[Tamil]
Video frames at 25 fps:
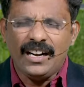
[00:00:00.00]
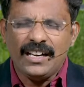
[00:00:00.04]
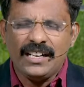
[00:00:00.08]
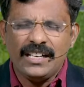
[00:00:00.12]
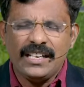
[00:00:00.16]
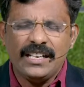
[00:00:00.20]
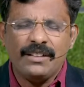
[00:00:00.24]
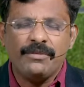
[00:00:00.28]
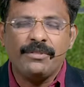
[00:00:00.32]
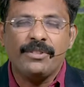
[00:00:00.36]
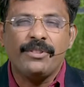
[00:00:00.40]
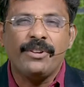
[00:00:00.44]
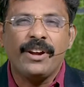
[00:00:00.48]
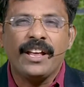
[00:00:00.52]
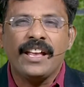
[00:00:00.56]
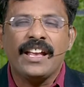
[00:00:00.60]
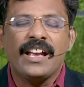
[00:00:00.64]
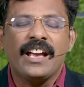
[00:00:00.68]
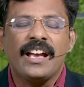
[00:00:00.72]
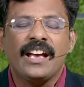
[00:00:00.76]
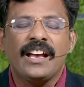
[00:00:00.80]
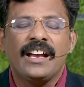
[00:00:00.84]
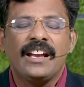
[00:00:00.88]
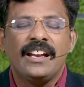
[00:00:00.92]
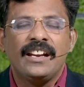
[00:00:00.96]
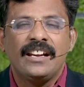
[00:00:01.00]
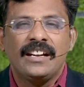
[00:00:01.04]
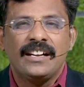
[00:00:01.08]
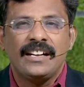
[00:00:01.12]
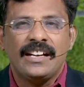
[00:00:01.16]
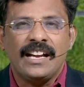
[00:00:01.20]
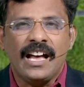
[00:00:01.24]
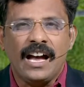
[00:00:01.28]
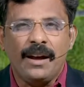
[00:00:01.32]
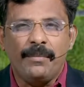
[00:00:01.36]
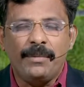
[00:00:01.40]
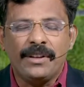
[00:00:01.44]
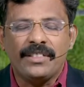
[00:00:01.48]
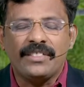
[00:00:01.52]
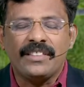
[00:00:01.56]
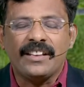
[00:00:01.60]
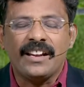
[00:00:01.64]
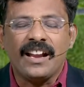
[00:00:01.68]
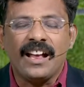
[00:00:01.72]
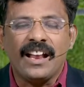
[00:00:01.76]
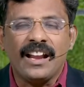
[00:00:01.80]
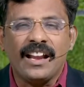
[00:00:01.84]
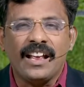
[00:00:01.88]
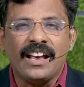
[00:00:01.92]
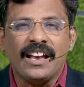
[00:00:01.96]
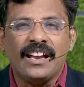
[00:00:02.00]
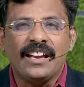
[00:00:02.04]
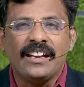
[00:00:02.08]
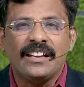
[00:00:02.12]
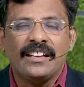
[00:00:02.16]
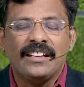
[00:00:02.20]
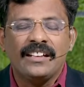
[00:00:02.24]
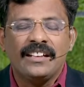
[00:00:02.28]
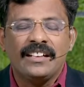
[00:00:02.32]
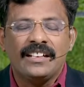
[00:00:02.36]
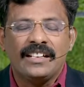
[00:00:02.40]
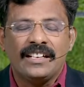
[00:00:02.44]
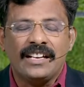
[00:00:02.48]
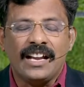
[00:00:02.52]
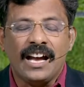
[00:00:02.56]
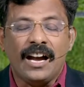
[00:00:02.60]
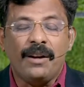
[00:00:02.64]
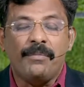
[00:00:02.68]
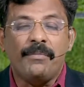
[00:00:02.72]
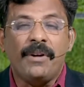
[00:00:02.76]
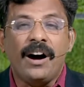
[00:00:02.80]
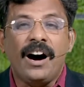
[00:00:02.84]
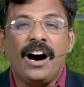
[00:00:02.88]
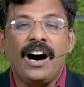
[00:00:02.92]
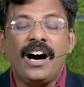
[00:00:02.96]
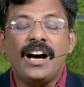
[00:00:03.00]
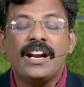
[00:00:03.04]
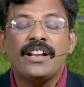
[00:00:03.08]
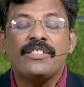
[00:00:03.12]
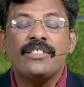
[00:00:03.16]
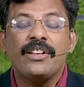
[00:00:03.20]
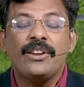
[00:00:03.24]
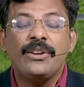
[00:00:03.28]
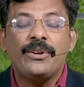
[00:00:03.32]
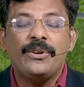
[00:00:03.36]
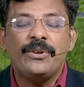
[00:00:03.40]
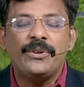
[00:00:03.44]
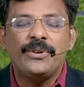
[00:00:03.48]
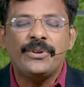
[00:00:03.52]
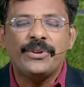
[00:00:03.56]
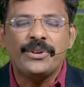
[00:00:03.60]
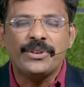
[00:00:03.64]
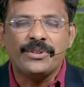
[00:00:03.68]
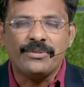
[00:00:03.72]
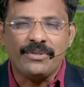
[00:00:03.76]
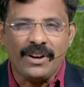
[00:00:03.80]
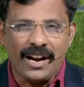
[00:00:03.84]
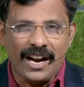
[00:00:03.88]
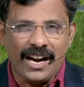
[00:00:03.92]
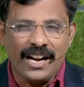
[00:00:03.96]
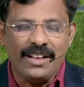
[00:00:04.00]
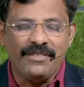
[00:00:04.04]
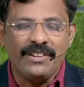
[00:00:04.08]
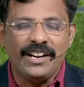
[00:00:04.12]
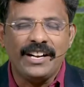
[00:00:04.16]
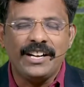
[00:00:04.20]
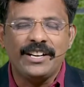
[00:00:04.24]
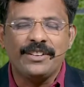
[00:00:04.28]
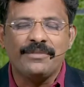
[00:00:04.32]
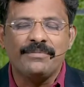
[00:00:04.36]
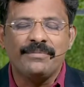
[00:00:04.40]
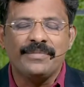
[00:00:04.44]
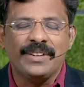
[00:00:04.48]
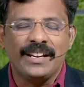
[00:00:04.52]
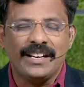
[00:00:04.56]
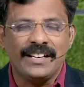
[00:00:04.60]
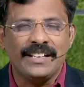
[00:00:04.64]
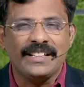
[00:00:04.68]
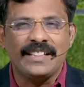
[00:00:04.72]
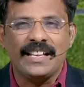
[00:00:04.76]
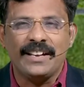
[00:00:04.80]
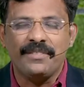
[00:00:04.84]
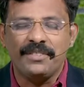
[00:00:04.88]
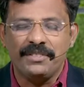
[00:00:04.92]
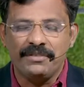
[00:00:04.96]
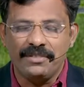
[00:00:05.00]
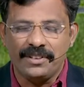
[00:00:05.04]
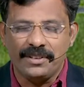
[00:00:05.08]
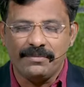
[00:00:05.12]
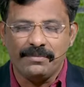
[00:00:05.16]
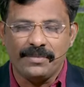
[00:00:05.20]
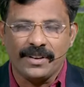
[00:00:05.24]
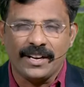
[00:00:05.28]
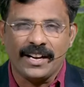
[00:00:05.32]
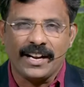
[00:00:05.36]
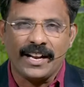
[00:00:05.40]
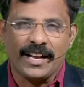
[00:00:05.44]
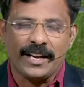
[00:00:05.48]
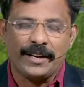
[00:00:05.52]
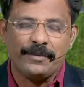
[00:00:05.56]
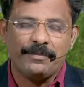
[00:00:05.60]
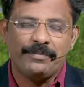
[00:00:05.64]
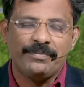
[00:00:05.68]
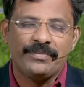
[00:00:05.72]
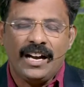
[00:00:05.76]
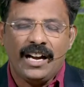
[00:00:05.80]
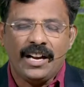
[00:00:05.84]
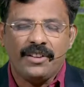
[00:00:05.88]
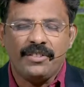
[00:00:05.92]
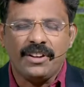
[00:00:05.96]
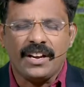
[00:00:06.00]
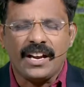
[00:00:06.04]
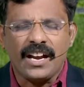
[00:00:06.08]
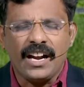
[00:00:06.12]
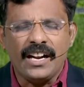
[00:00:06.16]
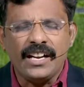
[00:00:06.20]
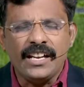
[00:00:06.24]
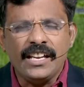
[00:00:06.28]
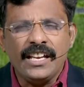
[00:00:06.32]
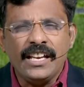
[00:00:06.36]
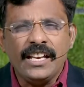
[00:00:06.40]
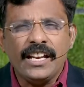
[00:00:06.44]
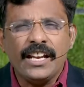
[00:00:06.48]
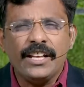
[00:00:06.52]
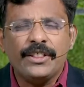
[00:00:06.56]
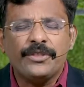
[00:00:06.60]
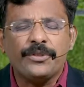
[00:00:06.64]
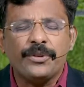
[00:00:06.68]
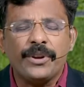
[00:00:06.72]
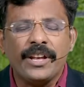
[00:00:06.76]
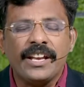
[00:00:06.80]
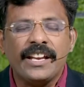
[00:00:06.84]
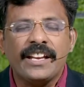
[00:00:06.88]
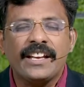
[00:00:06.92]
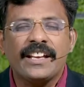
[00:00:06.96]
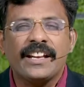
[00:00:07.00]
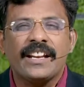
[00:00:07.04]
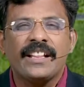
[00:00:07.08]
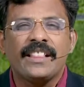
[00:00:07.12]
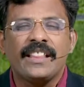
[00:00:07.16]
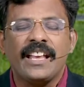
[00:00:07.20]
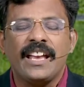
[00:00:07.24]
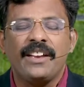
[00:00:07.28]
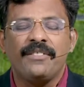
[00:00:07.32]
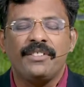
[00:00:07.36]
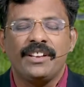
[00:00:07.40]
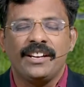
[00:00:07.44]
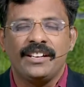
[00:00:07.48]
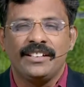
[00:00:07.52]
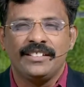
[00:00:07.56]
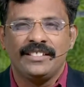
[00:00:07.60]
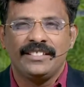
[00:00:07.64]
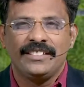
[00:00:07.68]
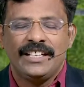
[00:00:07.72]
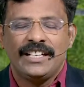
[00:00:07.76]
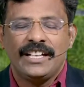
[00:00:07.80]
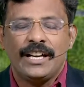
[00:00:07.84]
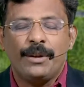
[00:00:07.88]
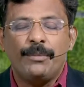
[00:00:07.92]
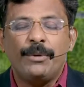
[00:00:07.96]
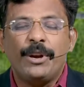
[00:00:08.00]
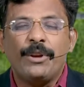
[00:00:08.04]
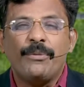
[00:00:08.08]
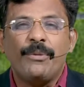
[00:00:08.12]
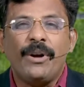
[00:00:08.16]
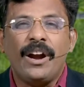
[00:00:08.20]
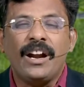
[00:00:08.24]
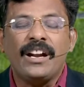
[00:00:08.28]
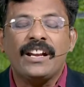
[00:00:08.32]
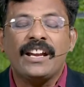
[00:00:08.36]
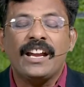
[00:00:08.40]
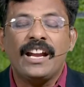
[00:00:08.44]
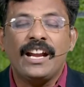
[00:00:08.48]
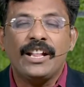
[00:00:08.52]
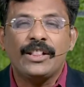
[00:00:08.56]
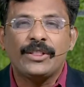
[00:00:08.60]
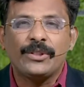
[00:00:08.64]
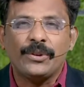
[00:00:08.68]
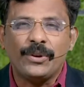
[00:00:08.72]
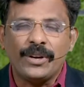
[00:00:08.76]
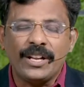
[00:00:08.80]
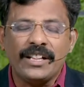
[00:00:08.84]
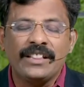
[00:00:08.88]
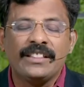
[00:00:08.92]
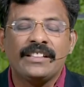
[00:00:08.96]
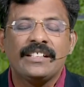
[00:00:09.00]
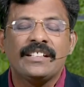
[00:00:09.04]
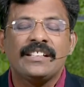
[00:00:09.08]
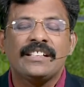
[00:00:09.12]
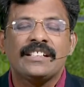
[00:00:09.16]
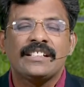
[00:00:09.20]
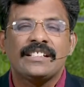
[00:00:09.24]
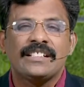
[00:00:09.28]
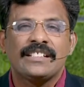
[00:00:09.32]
ஆண்டவருடைய நாமத்தினாலே நாம் ஆறுதலோடு வாழ வேண்டும் என்று தேவன் விரும்புகிறார் அவை கண்ணீரை துடைக்கிற தேவன் நம்முடைய வாழ்க்கையில தொடர்ந்து